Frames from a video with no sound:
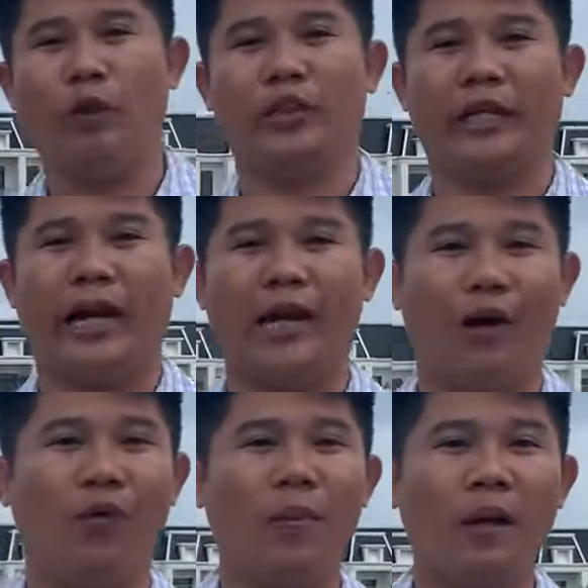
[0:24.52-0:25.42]
một trệt hai
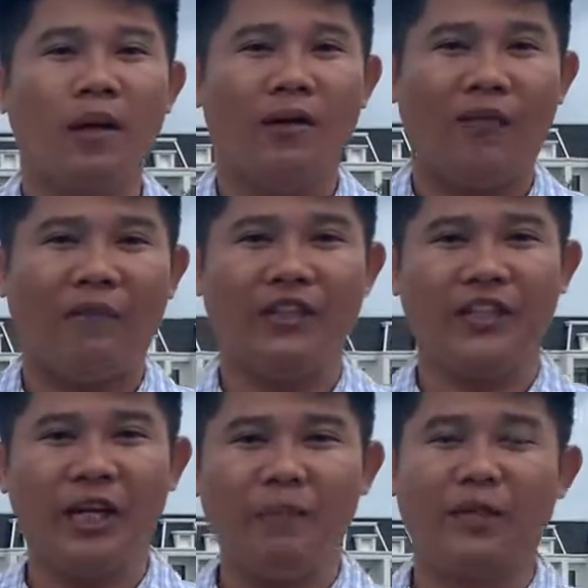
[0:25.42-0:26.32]
lầu. Và vị
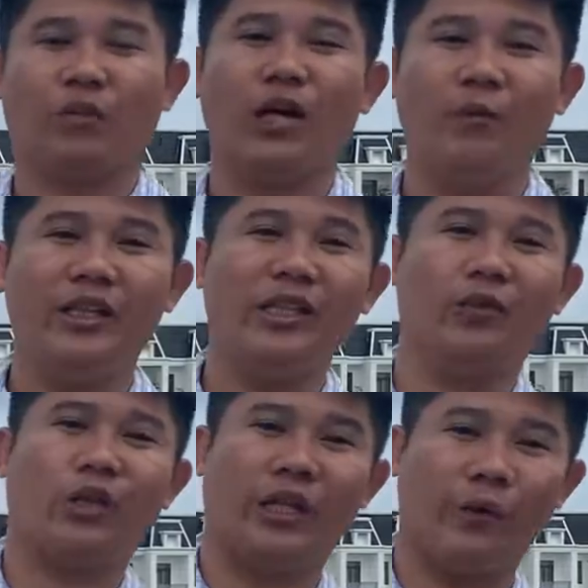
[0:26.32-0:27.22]
trí đất mà Trọng Thơ muốn giới
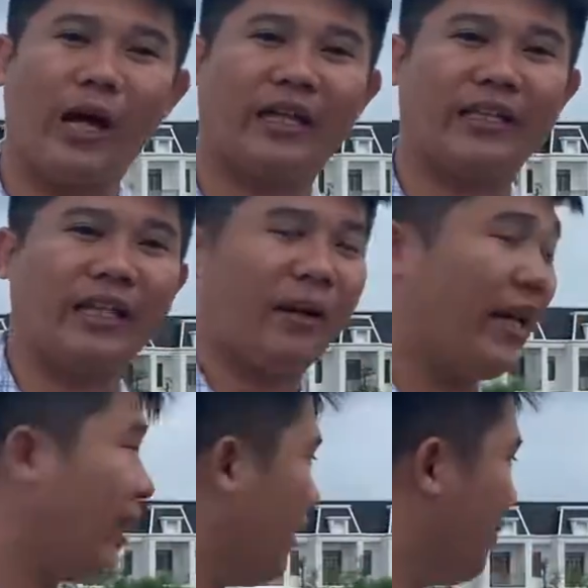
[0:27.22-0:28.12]
thiệu toàn thể quý hàng thì nằm
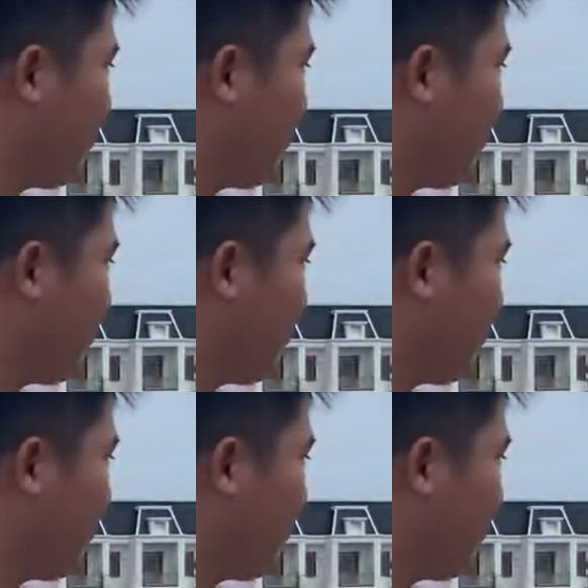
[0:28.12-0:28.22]
ngay đây ạ.